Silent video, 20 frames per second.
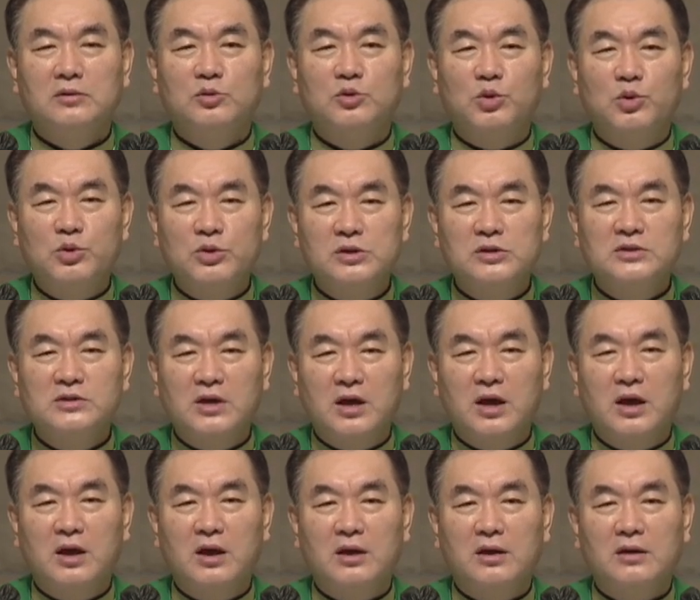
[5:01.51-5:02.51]

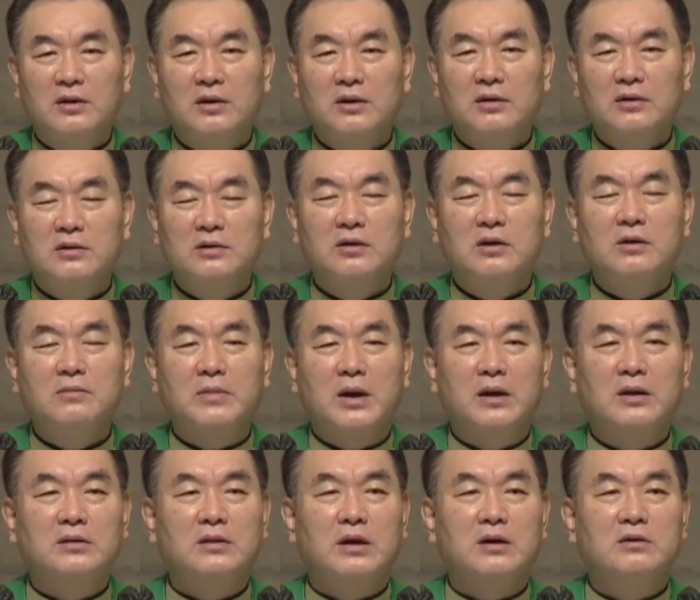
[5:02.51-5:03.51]
도일세 이렇게
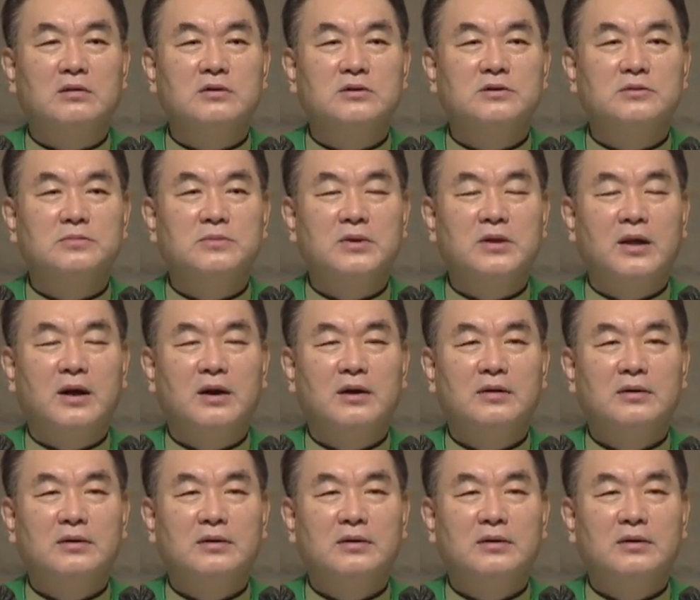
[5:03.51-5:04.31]
말했다는 것입니다.